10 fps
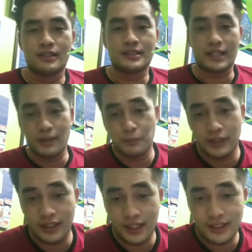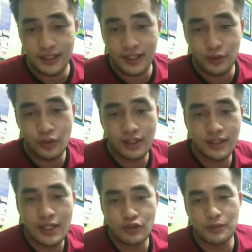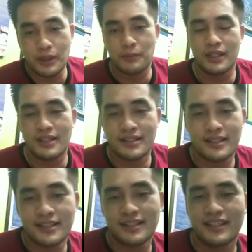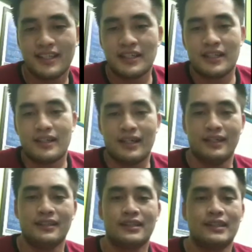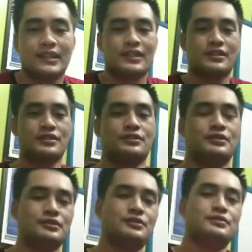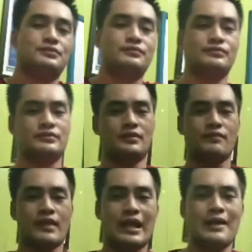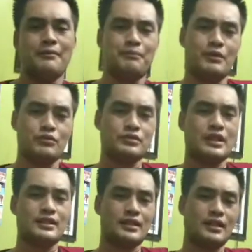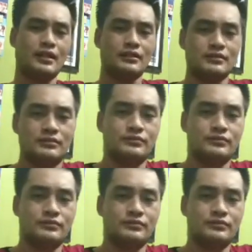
sa kape diri sa tuwa sa nasod sa Pilipinas. Ah? So, ang pangutana